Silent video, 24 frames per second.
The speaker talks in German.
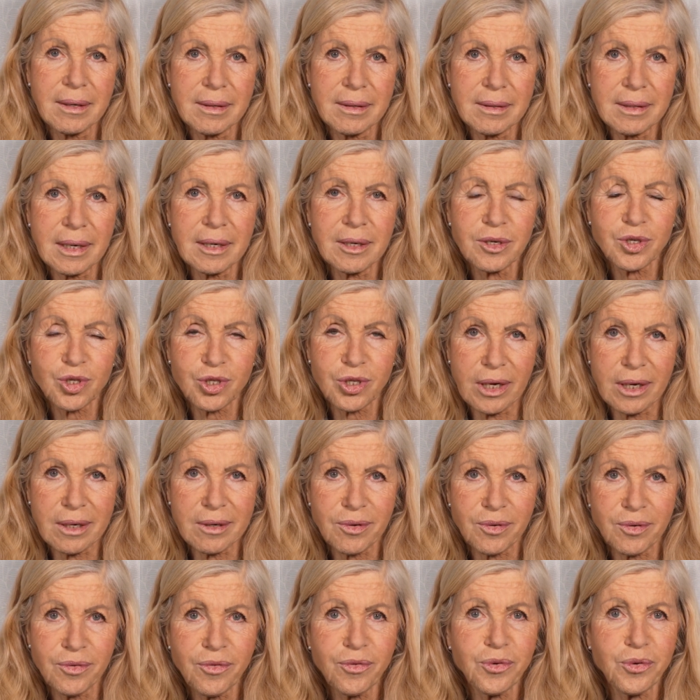Der schenkt
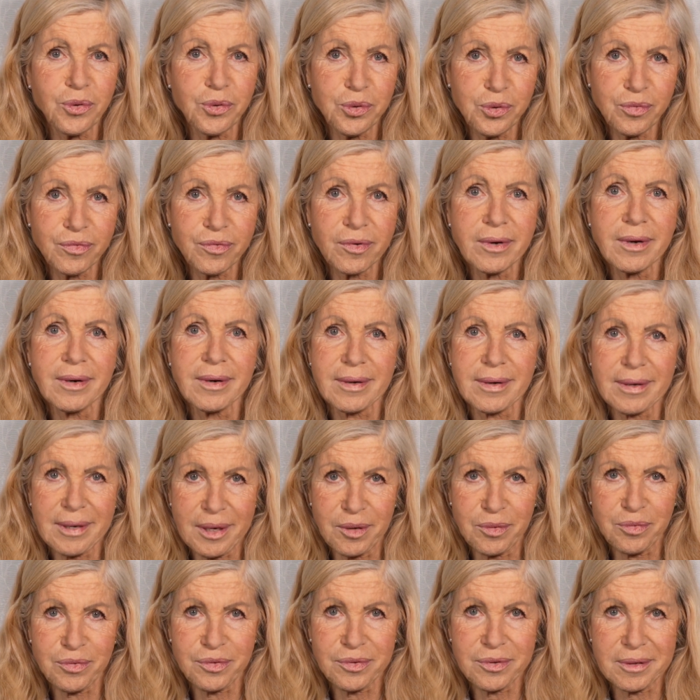uns
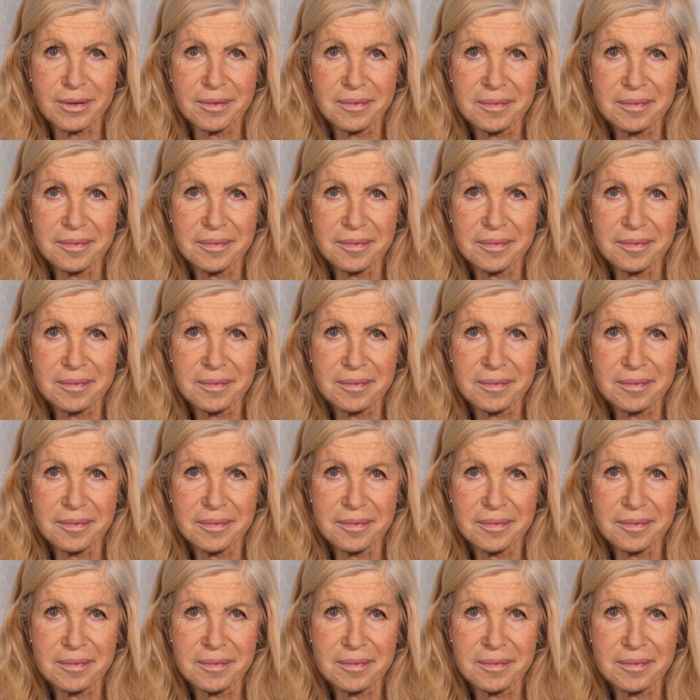Löwenkräfte.